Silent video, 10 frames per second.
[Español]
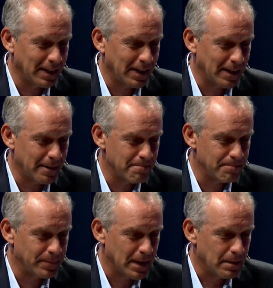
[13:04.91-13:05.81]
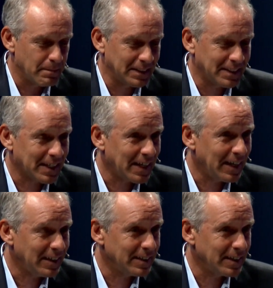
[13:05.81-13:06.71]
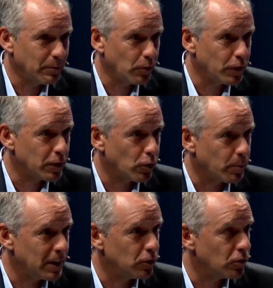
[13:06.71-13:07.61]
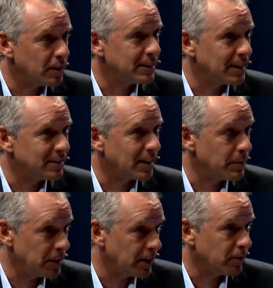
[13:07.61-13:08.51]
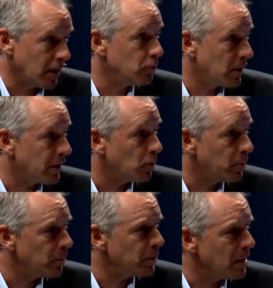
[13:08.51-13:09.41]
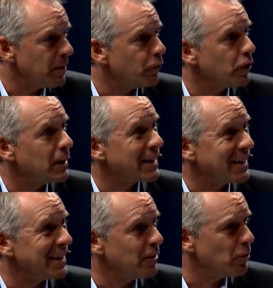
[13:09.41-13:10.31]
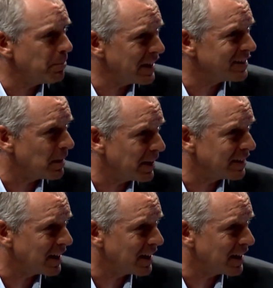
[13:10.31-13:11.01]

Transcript: Eh, Mastercard, digamos, fue incorporando todas estas herramientas, hay un trabajo propio y además fueron adquiriendo empresas para